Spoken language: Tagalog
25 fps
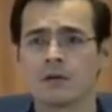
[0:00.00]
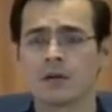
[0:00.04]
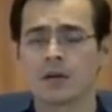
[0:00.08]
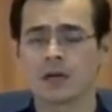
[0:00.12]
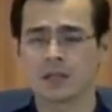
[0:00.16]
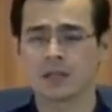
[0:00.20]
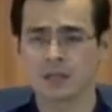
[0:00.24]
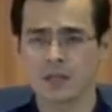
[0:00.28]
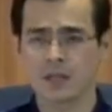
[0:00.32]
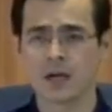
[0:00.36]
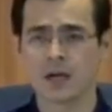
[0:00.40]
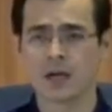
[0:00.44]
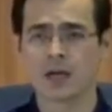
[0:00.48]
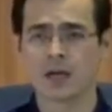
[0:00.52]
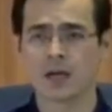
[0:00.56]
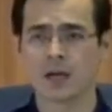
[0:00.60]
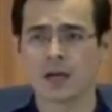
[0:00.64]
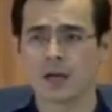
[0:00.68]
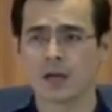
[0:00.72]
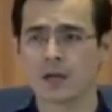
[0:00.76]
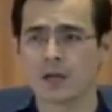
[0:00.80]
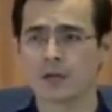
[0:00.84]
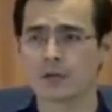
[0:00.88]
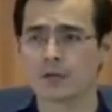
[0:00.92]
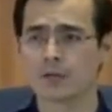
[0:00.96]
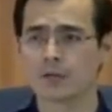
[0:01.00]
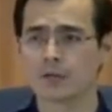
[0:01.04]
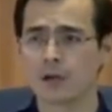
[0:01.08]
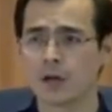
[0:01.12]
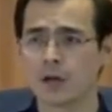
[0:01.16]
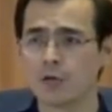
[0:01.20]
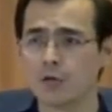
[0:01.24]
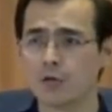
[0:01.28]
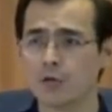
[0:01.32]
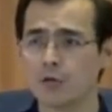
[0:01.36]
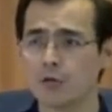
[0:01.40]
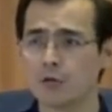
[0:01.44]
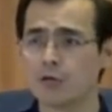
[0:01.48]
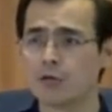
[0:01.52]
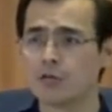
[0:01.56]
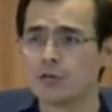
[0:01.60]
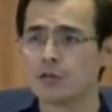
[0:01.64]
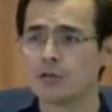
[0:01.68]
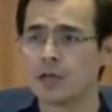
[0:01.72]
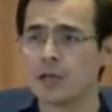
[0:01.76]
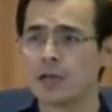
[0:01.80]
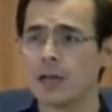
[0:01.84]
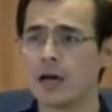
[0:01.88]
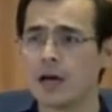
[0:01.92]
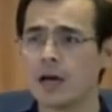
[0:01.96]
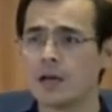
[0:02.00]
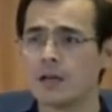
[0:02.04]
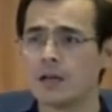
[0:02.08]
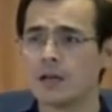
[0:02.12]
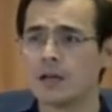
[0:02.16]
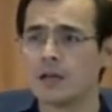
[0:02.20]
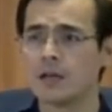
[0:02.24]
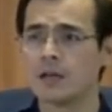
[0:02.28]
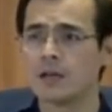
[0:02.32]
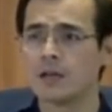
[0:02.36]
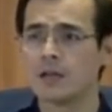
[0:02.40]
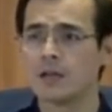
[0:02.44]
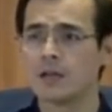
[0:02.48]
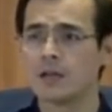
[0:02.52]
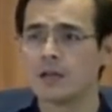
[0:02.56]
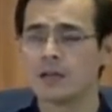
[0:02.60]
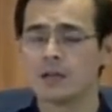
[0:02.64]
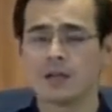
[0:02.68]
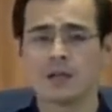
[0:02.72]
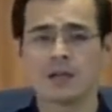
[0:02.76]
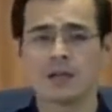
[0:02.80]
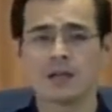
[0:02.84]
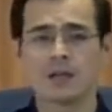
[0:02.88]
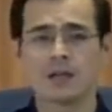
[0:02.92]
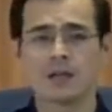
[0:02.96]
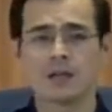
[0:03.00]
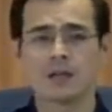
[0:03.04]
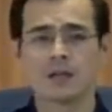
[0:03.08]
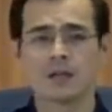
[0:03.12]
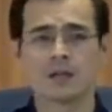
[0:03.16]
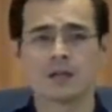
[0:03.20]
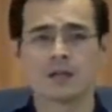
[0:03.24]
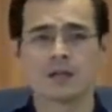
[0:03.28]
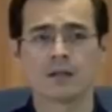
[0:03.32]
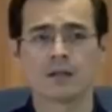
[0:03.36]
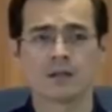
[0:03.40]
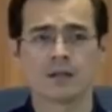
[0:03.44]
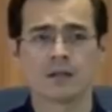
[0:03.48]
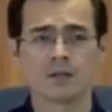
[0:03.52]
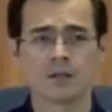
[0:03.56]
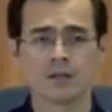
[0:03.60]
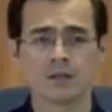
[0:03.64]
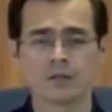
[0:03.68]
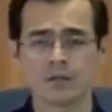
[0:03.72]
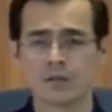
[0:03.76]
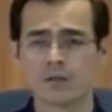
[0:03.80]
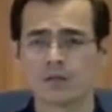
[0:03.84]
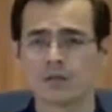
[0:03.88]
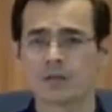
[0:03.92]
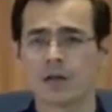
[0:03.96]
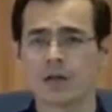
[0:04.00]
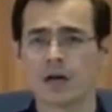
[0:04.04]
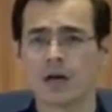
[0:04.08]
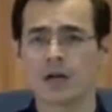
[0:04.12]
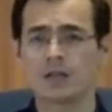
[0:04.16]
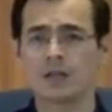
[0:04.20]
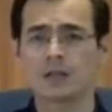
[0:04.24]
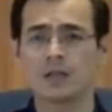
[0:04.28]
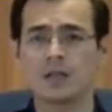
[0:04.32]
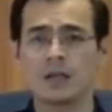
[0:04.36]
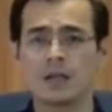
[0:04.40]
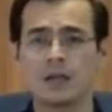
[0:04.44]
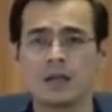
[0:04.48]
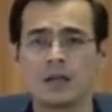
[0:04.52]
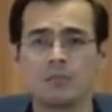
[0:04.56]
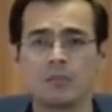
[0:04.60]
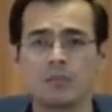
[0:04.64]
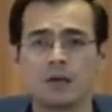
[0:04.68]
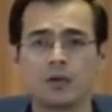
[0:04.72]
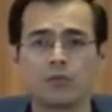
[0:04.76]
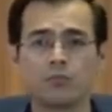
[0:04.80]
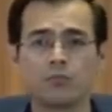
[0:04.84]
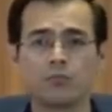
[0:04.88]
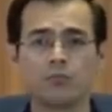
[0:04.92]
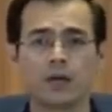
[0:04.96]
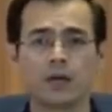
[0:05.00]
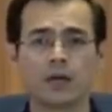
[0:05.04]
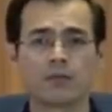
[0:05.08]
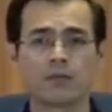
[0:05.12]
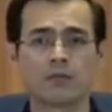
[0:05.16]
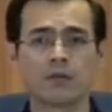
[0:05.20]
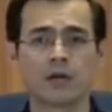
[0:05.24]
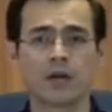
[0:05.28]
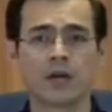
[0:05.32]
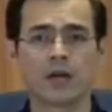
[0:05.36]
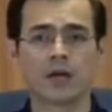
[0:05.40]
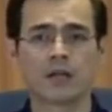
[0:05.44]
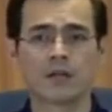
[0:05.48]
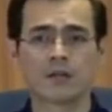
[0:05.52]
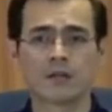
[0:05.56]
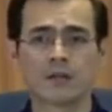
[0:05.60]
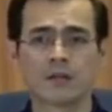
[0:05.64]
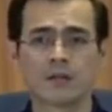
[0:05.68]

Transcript: Kasi nga na, nalulugod sila na eh, siguro nakita nila may gobyerno na.